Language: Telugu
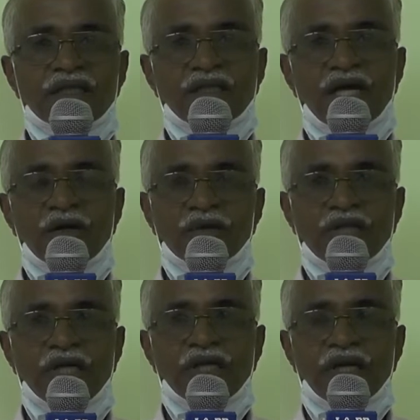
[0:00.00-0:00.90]
తీసుకురావడం
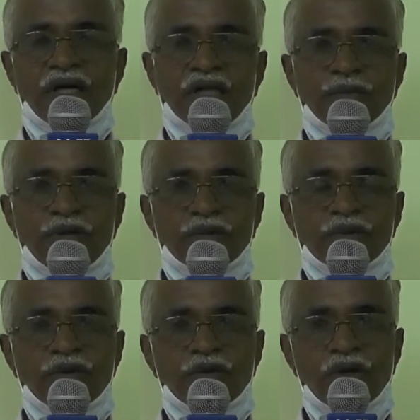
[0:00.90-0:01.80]
జరిగింది గత
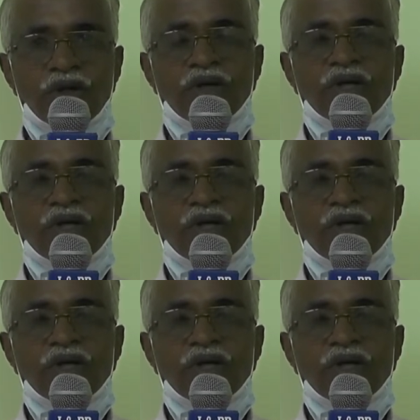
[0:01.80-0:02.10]
ప్రభుత్వంలో